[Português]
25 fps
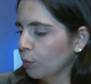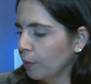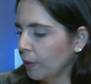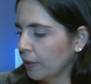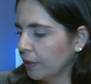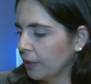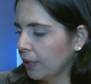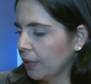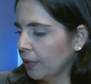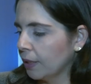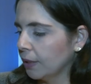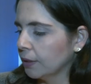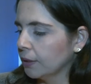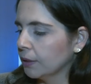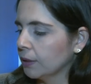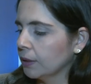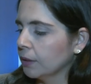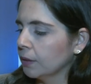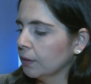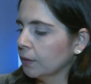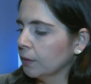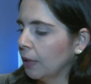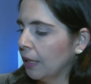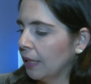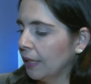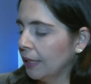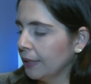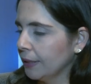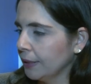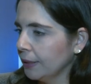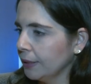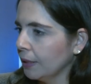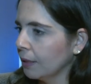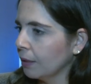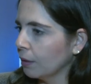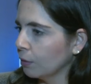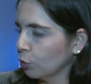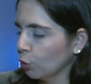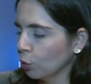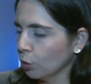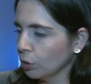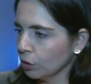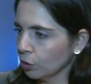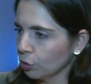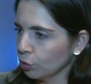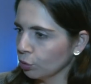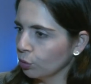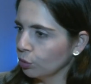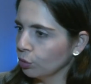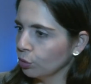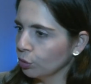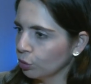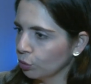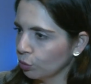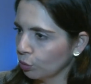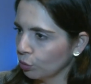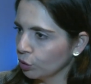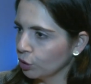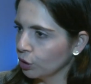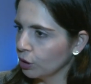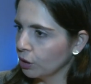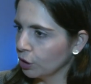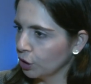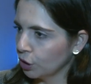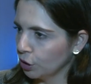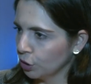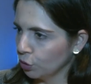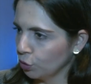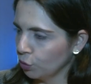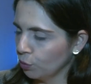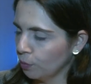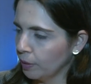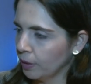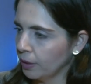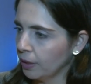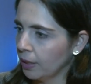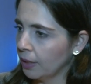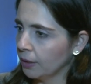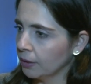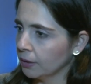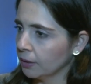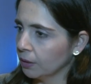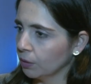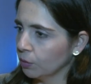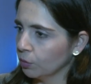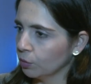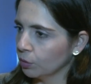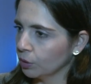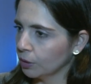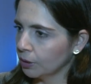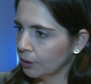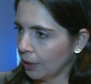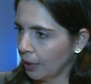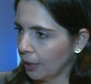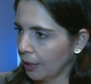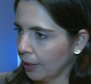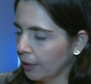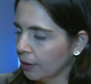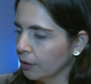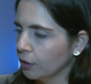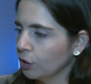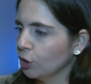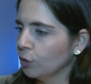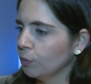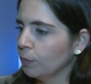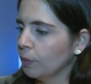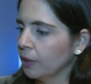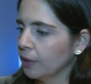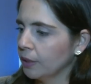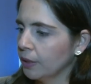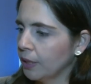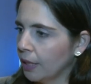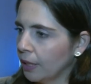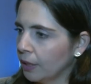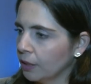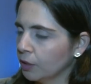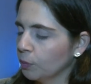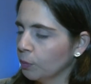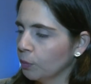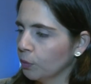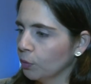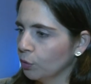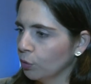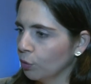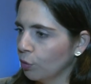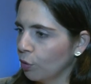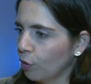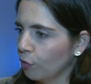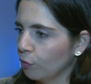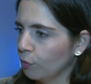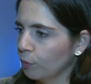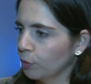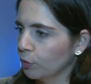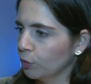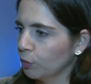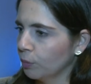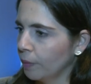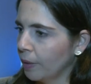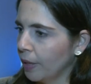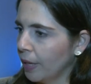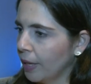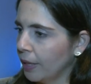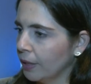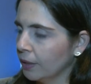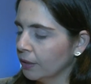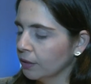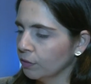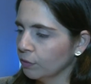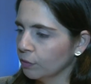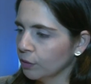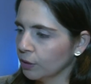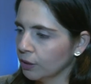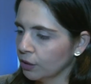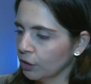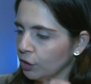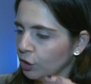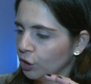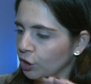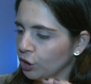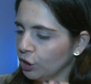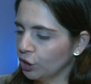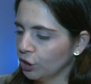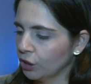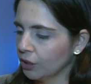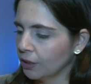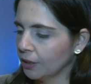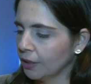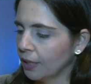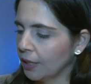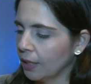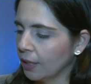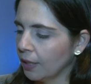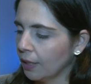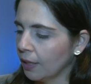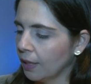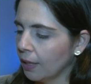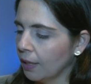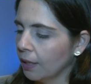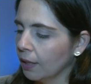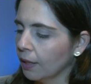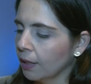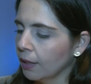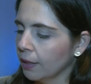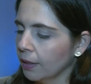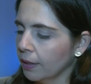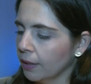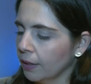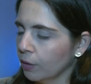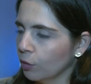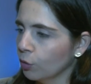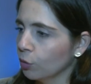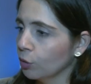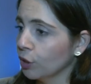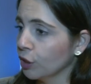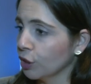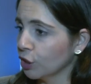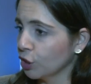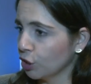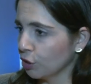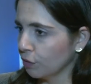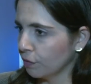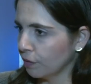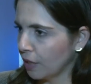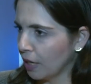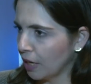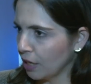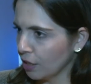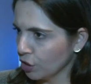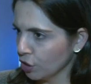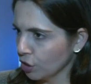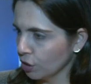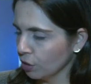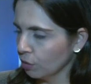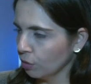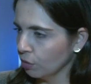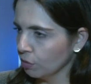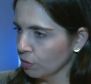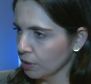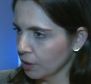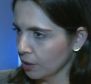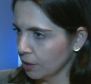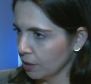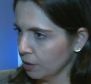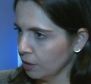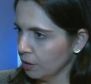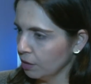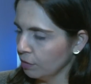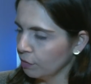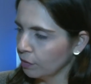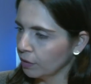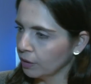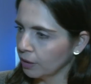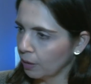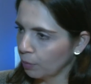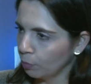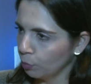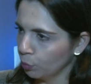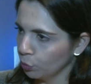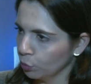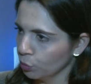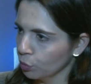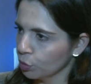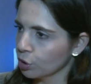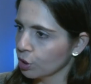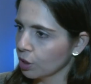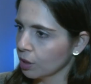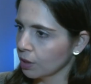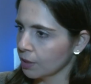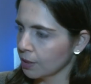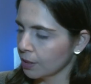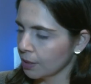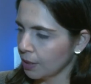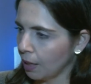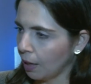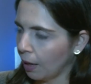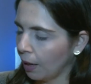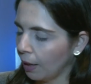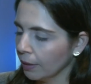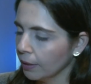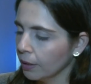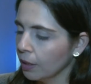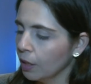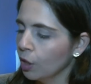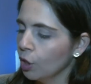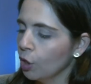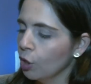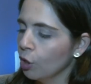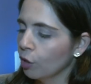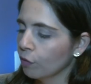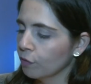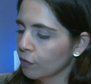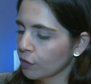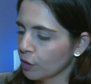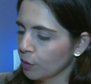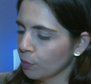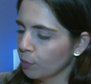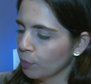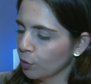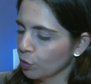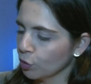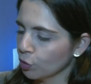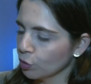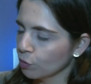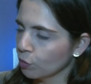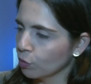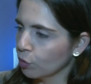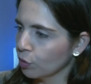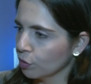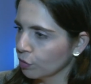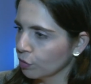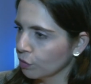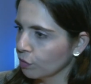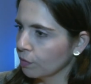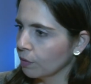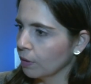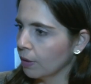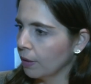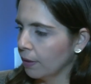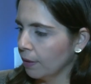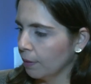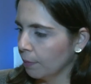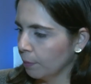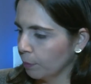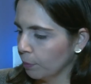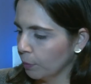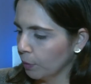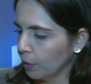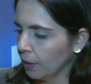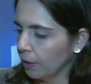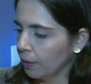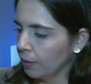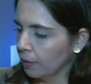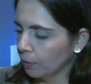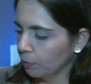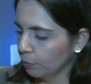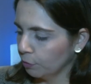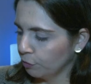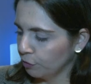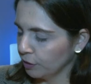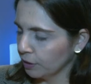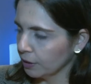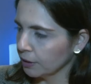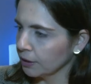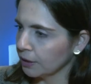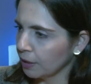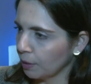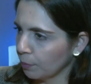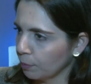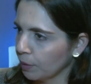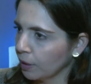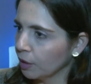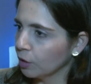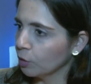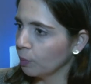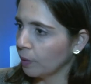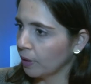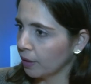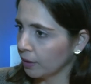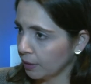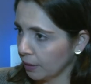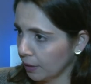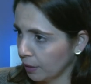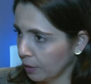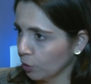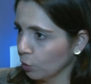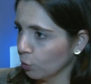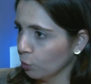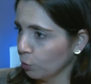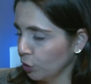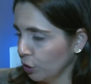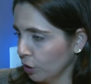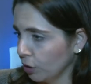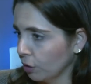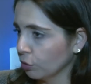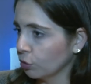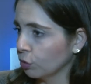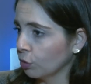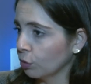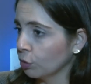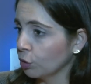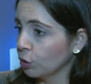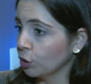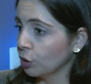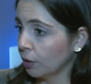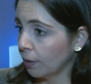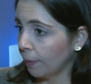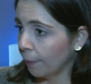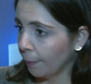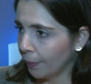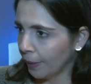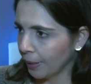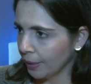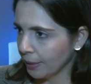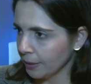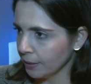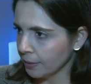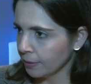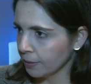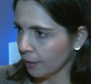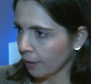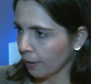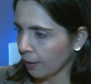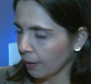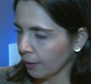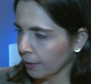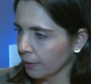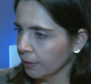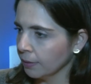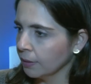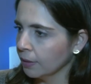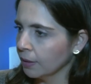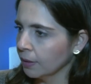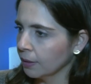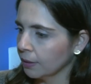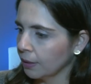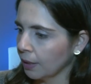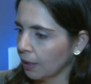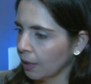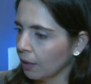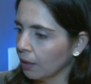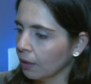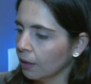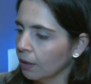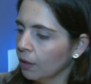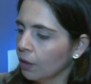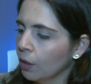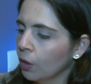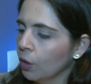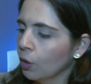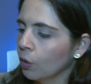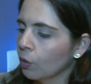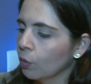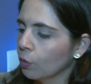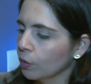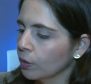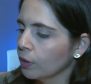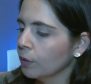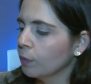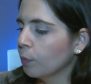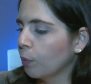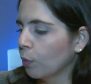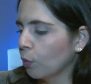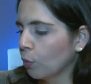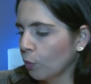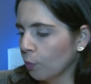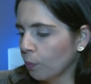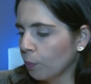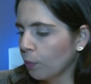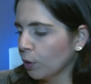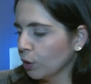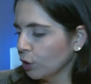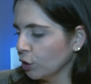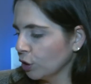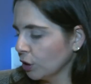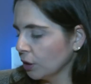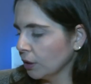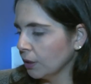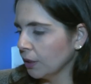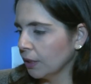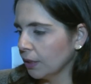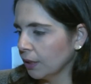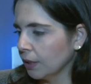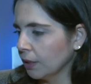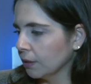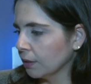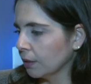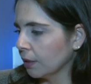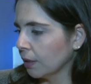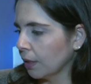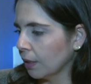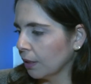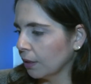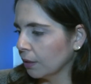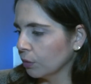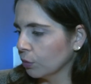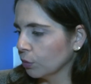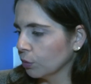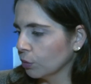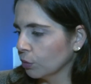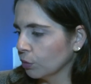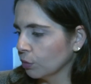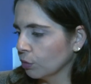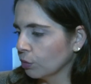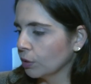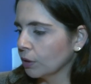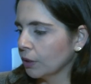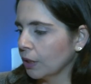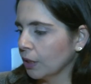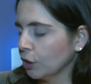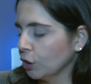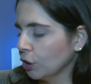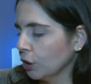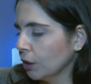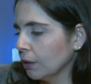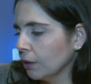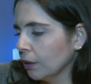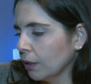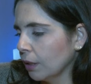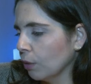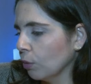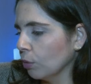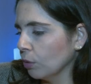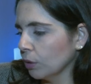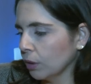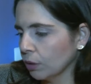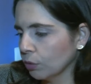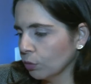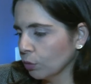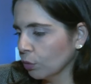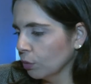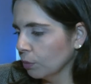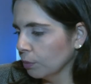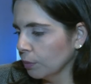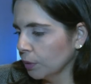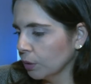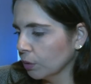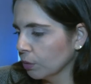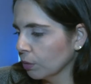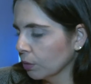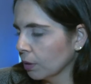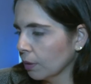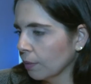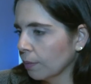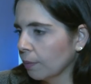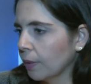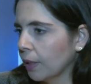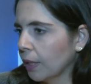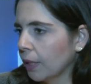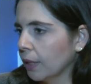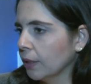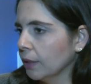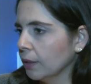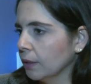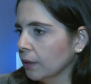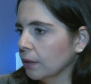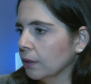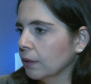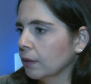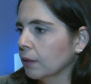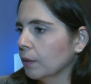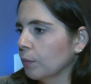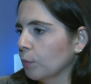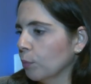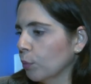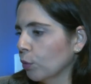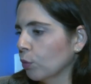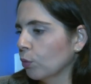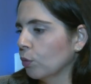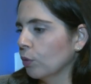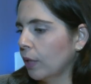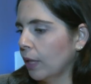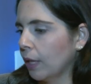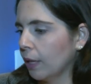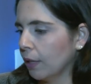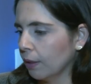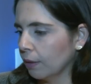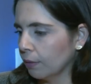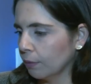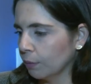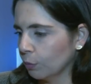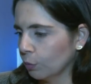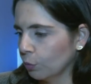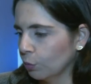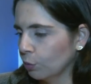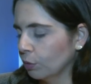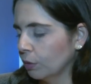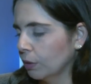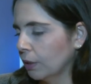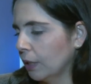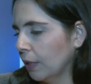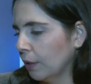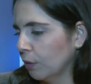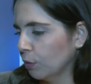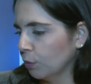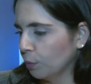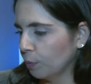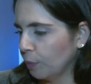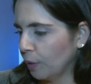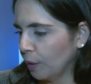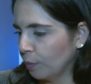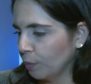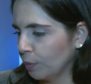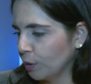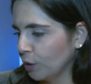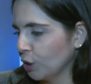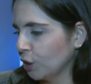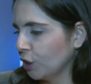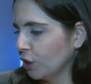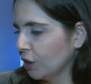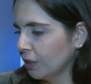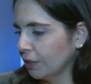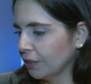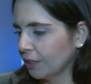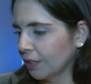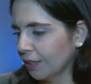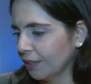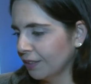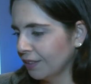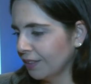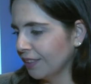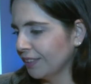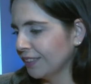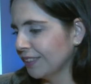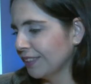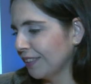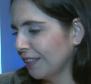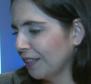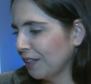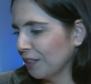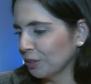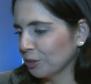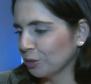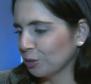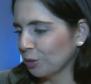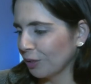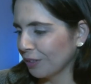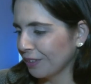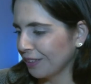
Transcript: o BNDES. A linha, todas as condições das linhas do BNDES estão no site bnds.gov.br. Se você digitar lá é, conectividade inclusiva na busca, sai. Ou você pode é, é, financiamento para telecomunicações também sai, tá? Ou, e, ou pode entrar no, no site e entrar em contato comigo também, é, procurar o, lá no PABX a IRC, que só